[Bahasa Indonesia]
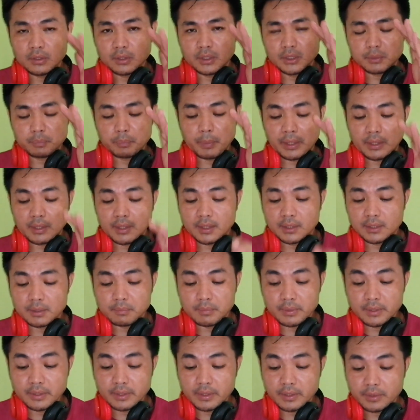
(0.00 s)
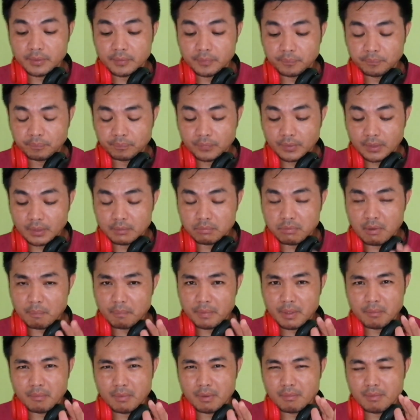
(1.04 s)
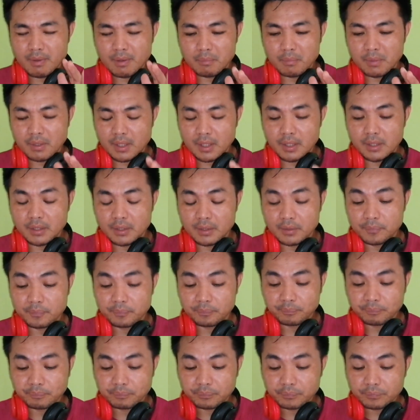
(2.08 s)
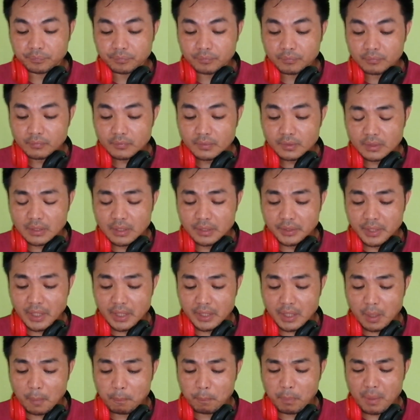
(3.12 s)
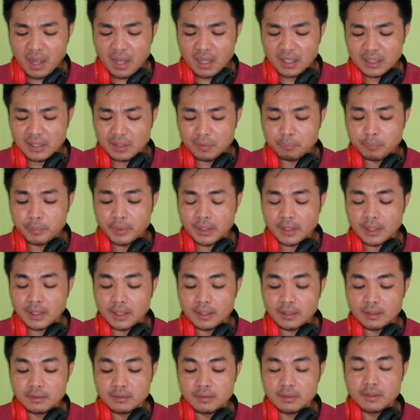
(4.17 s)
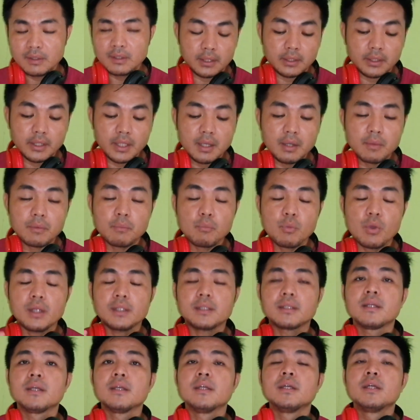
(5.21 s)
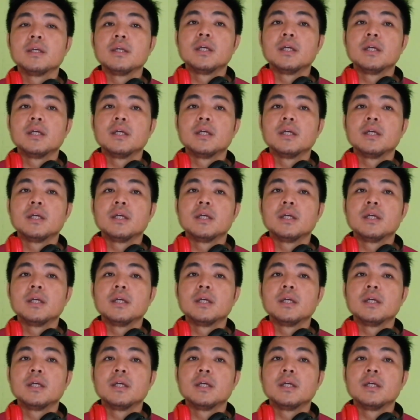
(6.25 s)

respect lah sama dia sebab memang berani dan yang paling beral dia buat